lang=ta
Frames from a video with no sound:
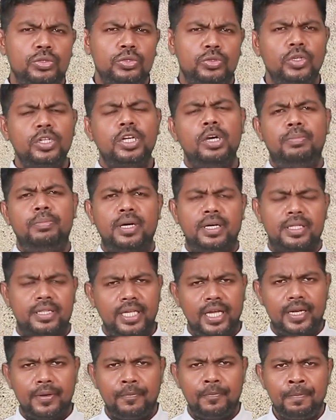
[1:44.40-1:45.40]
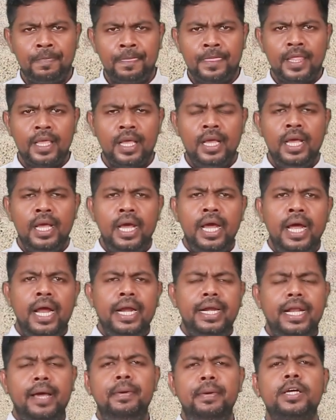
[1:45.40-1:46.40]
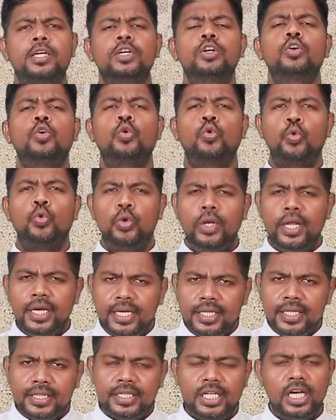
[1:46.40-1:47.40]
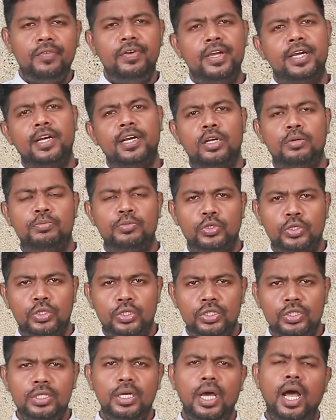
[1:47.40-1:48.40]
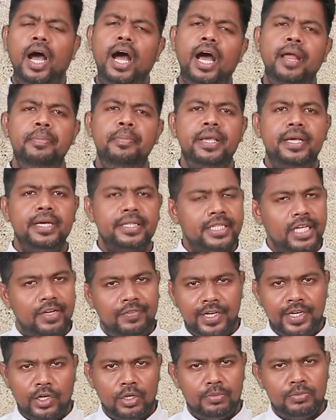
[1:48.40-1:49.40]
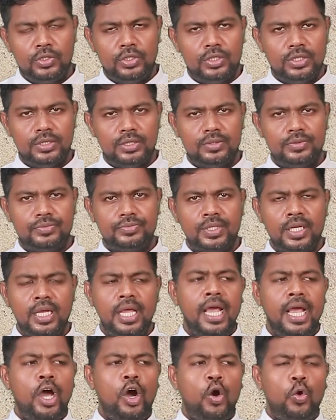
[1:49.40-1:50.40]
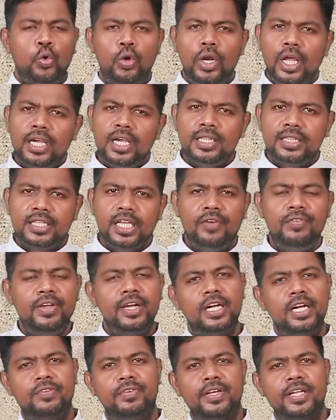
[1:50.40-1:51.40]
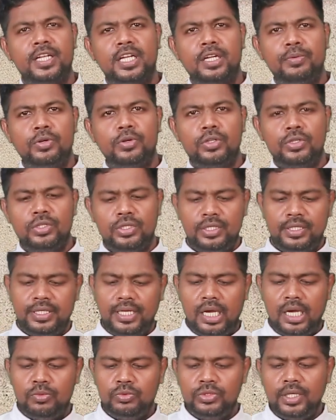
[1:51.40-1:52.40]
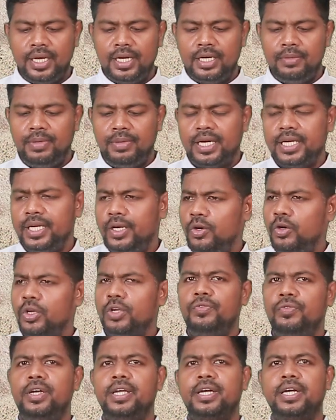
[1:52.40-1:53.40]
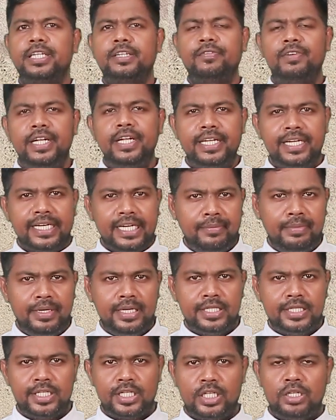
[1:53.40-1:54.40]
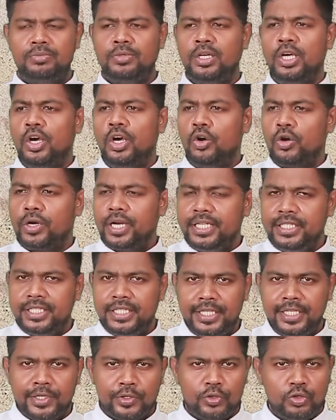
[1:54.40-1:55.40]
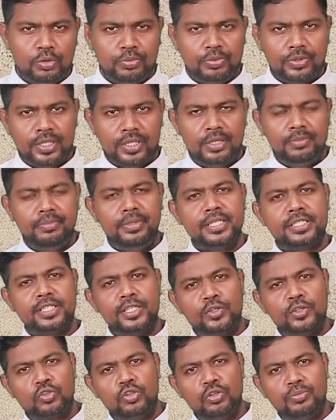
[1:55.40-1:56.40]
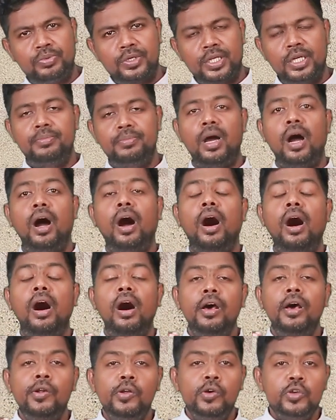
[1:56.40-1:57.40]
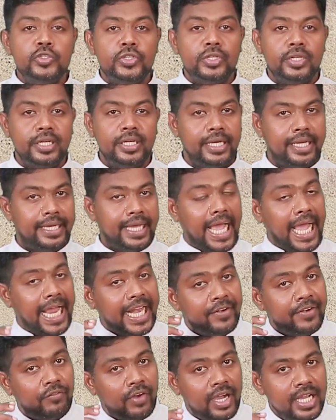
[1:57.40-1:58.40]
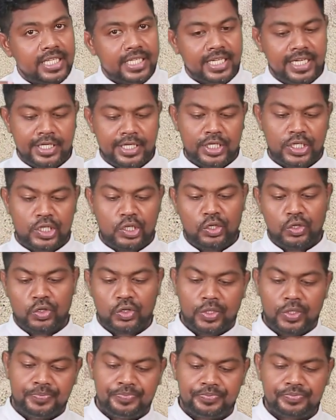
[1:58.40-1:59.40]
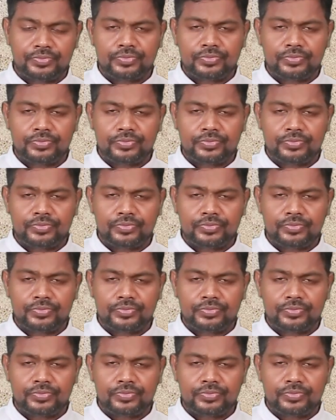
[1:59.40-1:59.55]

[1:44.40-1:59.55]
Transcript: சுருக்கமாகத்தான் நமக்கு உலக தேவைகளும் உண்டு ஆன்மீக தேவைகளும் உண்டு உலக தேவைகள் வருகிற பொழுது நான் உதாரணமாக ஒரு வீடு கட்ட வலிக்கிற நாம் என்ன செய்கிறோம் ஒரு என்ஜினியரை கூப்பிடுறோம் மேசனை கூப்பிடுறோம் ஆலோசனையை அட்வைஸ் கேட்டுக்கொள்கிறோம்